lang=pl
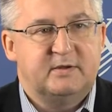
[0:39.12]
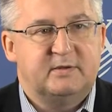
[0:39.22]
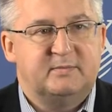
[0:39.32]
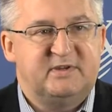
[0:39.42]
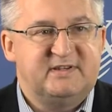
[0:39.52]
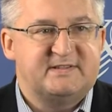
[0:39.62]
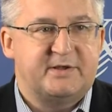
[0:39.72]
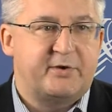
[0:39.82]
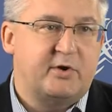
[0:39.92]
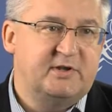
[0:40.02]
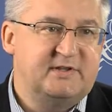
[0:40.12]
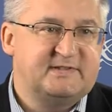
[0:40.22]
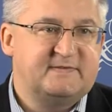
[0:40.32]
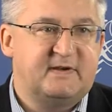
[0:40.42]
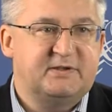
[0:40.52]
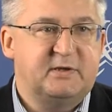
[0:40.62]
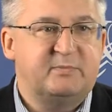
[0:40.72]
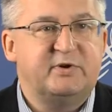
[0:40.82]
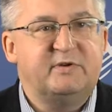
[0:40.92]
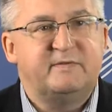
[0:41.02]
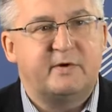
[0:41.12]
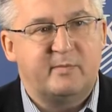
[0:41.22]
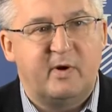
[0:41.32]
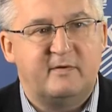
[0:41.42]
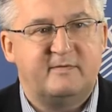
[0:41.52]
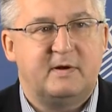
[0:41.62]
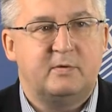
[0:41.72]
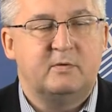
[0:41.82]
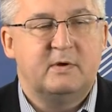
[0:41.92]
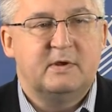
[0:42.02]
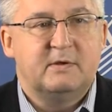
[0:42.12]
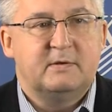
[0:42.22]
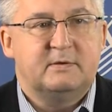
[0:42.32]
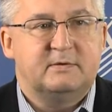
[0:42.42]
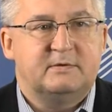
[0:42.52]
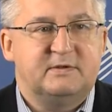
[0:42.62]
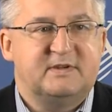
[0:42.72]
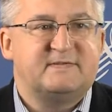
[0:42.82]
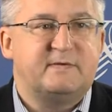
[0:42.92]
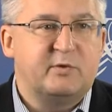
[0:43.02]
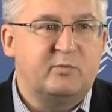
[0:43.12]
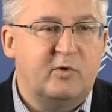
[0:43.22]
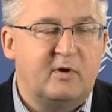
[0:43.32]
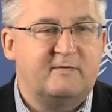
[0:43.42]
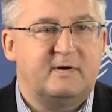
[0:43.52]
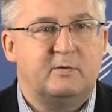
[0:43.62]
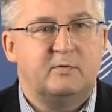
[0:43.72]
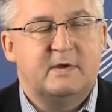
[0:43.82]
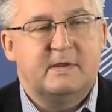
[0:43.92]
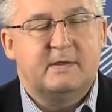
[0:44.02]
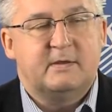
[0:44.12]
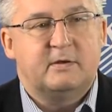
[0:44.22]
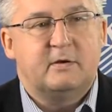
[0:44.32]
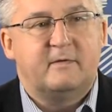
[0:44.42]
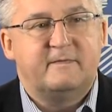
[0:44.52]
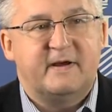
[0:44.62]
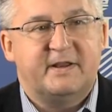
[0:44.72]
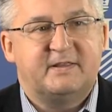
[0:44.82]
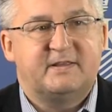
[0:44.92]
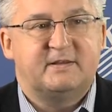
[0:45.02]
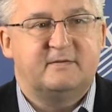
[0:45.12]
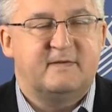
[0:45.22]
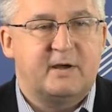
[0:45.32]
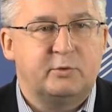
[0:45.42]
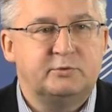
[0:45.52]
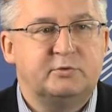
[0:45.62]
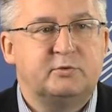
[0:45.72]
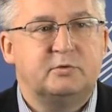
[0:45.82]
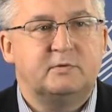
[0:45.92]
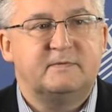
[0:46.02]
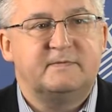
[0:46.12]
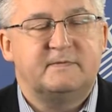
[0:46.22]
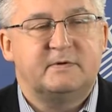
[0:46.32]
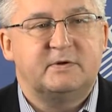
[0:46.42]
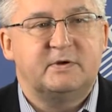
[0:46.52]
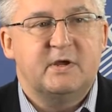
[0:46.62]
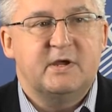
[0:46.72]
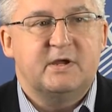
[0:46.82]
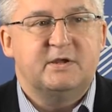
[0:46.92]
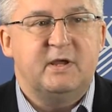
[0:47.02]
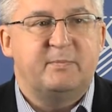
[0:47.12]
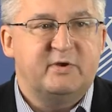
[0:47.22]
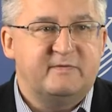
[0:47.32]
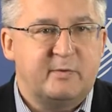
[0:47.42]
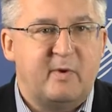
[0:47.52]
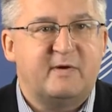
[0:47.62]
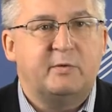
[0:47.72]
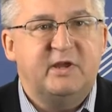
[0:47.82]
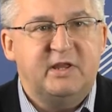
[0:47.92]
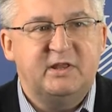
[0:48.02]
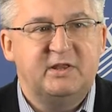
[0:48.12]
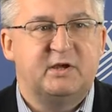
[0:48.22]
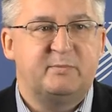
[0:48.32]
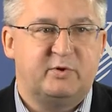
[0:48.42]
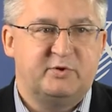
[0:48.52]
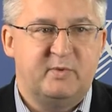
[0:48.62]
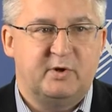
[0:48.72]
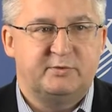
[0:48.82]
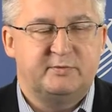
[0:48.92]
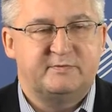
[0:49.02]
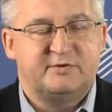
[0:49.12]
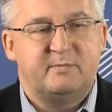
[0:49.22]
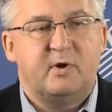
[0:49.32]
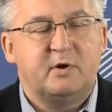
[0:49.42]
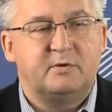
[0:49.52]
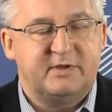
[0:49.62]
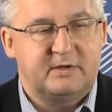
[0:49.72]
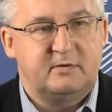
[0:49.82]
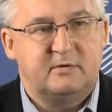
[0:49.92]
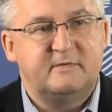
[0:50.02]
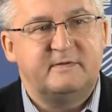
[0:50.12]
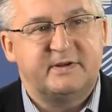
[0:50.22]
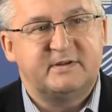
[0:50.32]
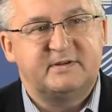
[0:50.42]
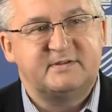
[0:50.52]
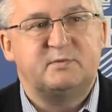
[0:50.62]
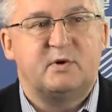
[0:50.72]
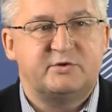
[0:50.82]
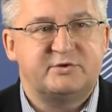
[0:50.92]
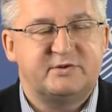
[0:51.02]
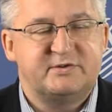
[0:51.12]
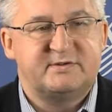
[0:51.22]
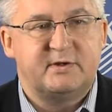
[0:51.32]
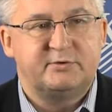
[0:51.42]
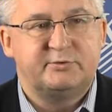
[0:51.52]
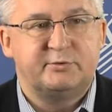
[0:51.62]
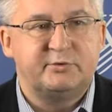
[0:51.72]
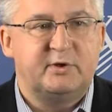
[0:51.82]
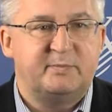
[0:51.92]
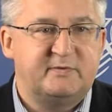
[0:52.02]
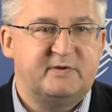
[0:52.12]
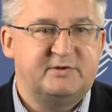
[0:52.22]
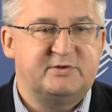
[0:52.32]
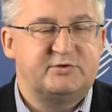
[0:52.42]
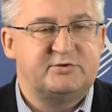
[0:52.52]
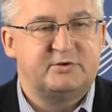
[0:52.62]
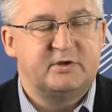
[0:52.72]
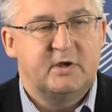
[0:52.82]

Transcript: Minister rolnictwa nie poinformował, y, nie sformułował y, oferty, warunków, y, nie poinformował innych podmiotów, że mogą taką ofertę złożyć. Stąd trudno powiedzieć, czy